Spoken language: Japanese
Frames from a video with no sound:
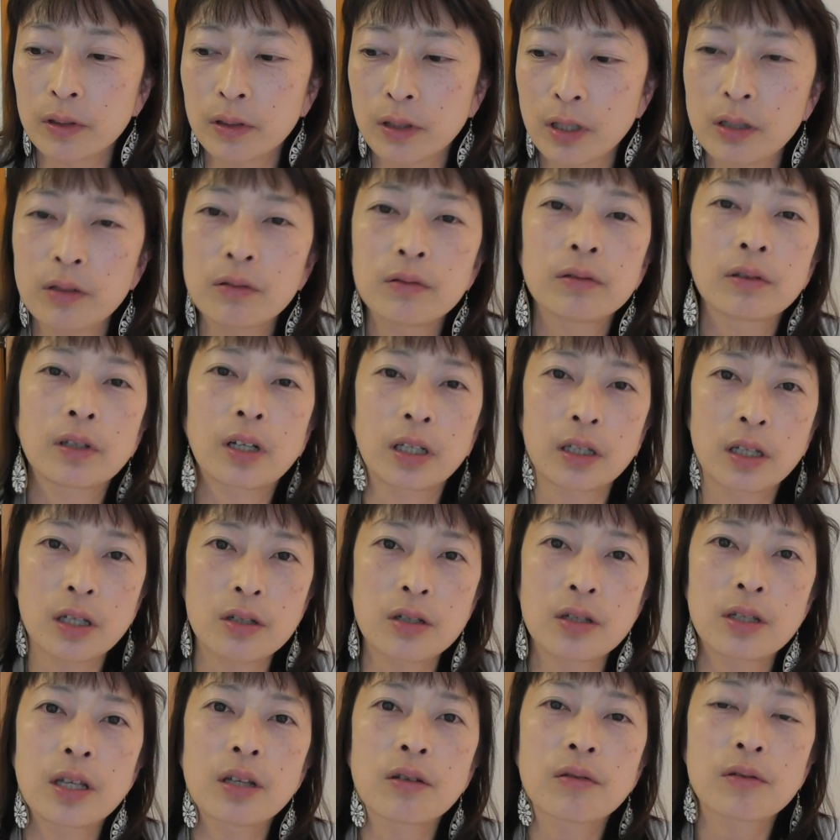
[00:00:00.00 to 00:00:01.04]
ていう
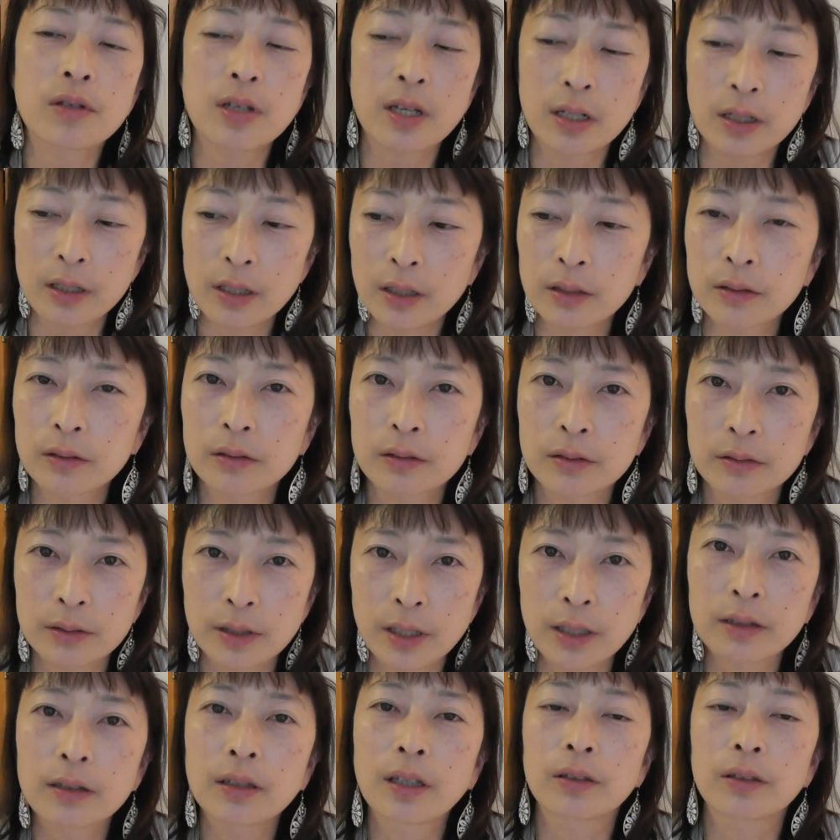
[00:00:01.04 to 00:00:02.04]
形での戦略だっ